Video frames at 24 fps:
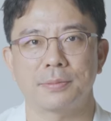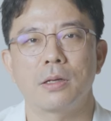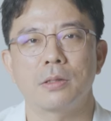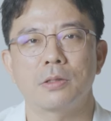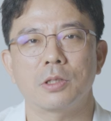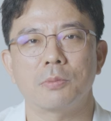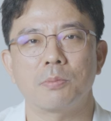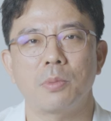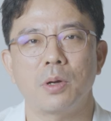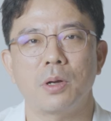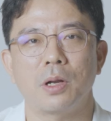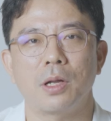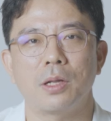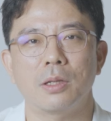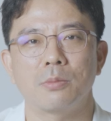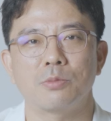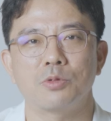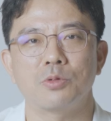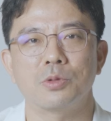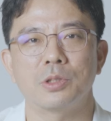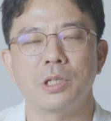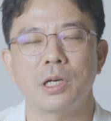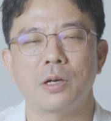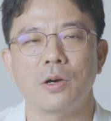특별한
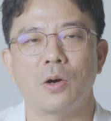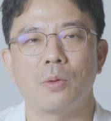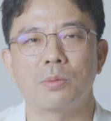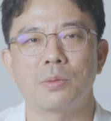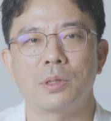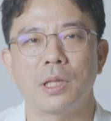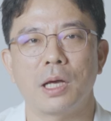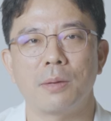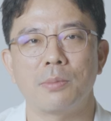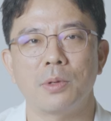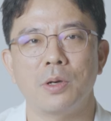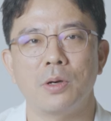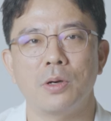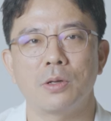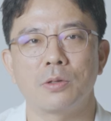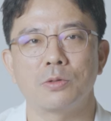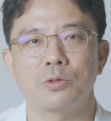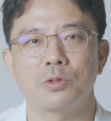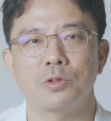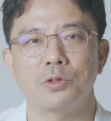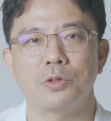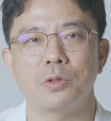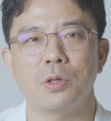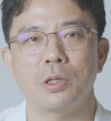문제가 없다면
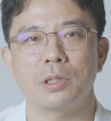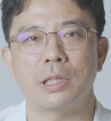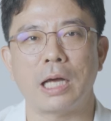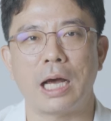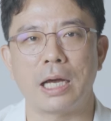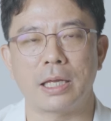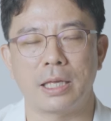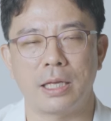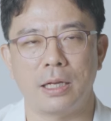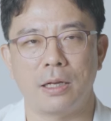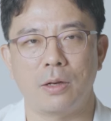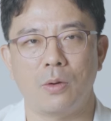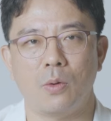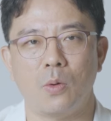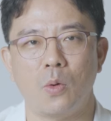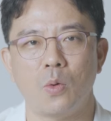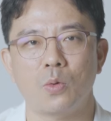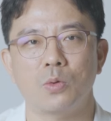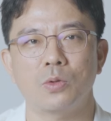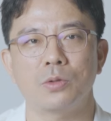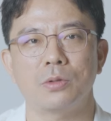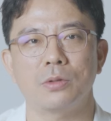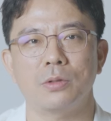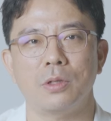수술 당일
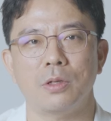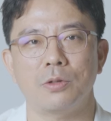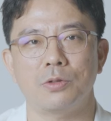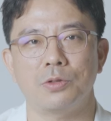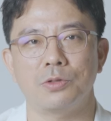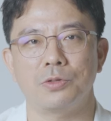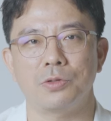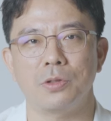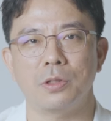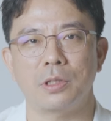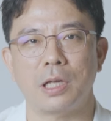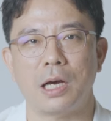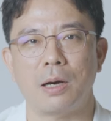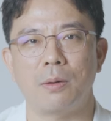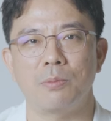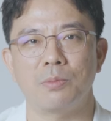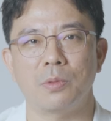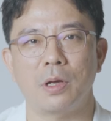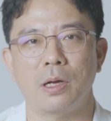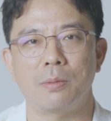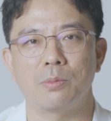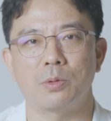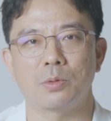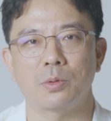혹은 수술 다음
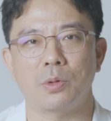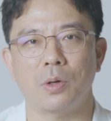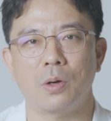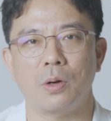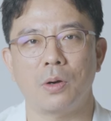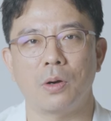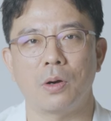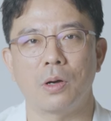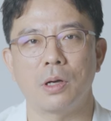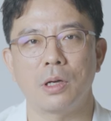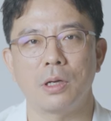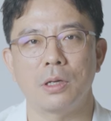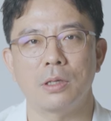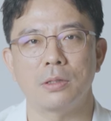날부터